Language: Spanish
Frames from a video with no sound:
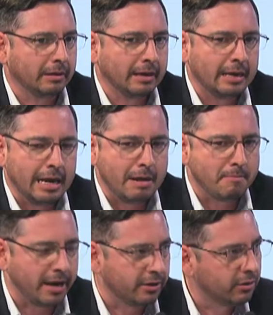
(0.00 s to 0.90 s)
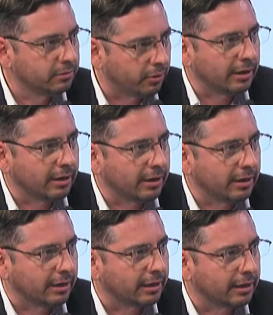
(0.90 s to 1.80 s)
el mayor problema la
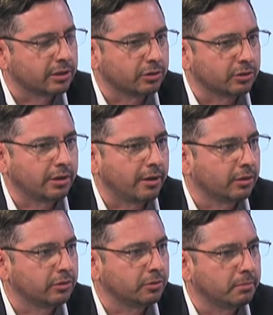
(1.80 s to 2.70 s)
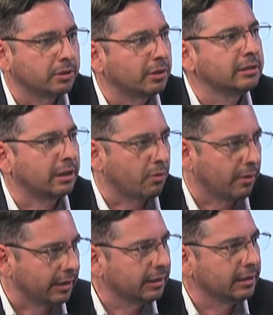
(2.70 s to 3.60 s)
gente es que estoy trabajando son personas entre
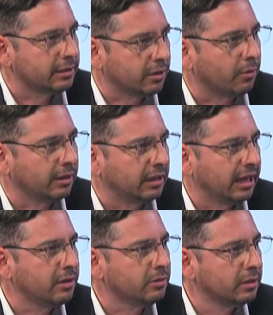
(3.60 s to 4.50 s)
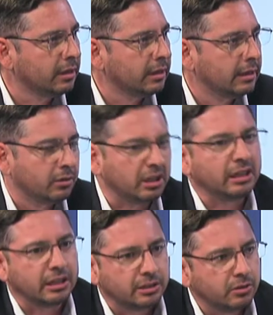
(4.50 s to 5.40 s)
40 y 50 años,
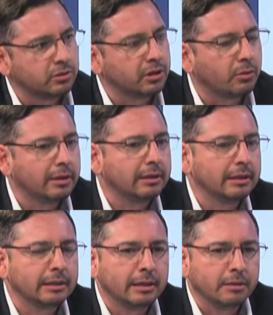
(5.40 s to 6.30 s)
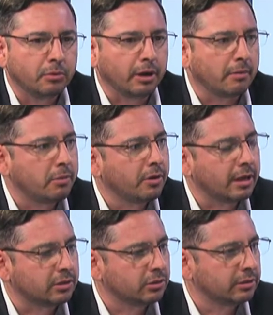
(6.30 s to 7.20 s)
35, 50, por ejemplo, en
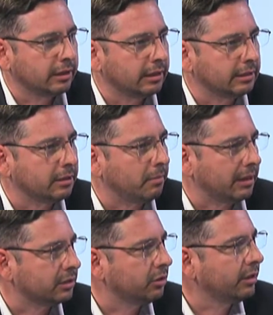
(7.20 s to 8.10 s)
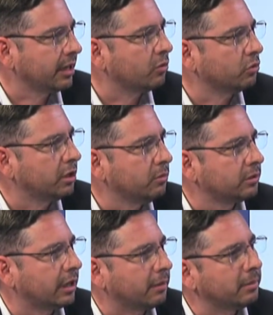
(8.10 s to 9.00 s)
casos de, separación, ejecutivos que
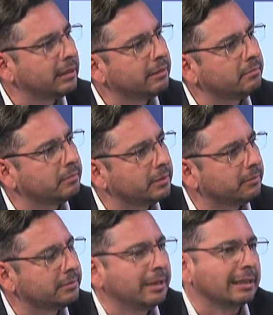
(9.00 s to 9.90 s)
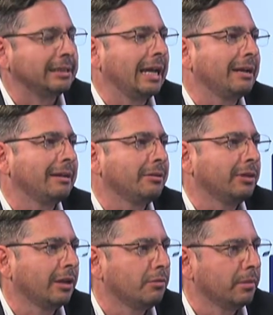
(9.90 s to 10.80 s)
de repente, pues mira, si yo
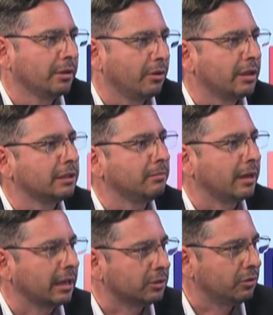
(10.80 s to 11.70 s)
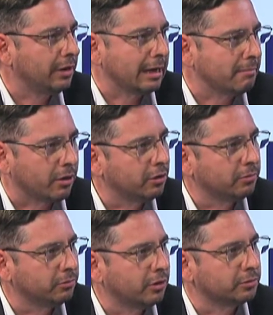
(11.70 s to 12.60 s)
tengo un vendedor que se me casó, el mejor,
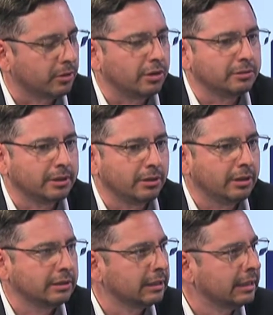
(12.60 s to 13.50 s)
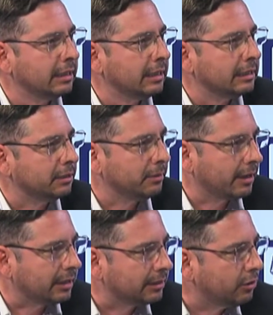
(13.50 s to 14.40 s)
uno de los mejores vendedores, se me iba a
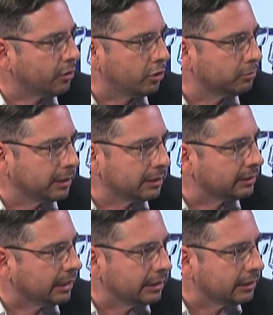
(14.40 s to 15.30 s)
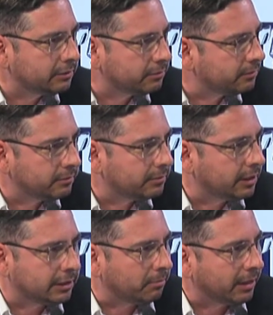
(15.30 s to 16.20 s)
casar dos meses antes
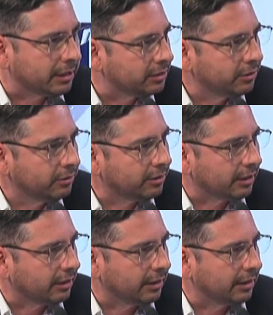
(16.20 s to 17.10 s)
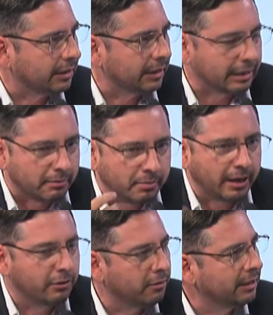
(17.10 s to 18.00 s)
desapareció en el
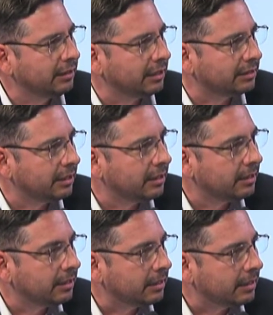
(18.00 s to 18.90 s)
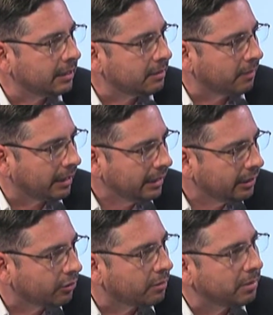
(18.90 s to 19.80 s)
plano de ventas. Imagínate
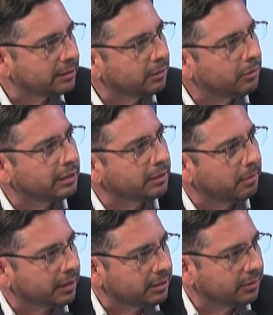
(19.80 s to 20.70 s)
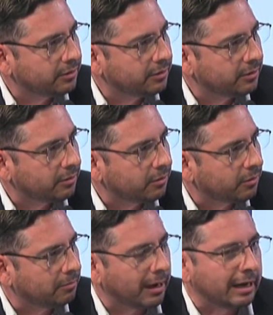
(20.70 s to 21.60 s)
lo que pasa en una separación.
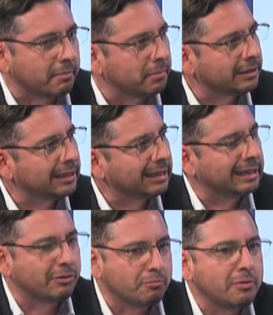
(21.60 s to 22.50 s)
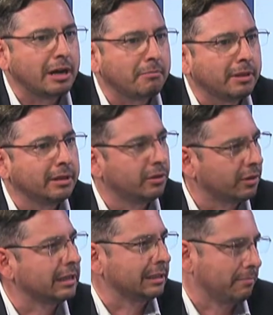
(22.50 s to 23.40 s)
Para la empresa, un gran vendedor
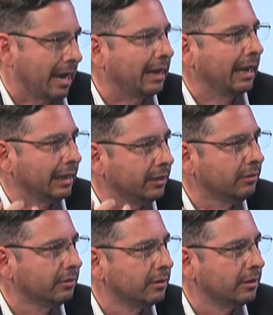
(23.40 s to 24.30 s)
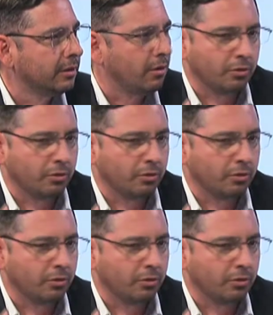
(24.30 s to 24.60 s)
que se me ha caído o un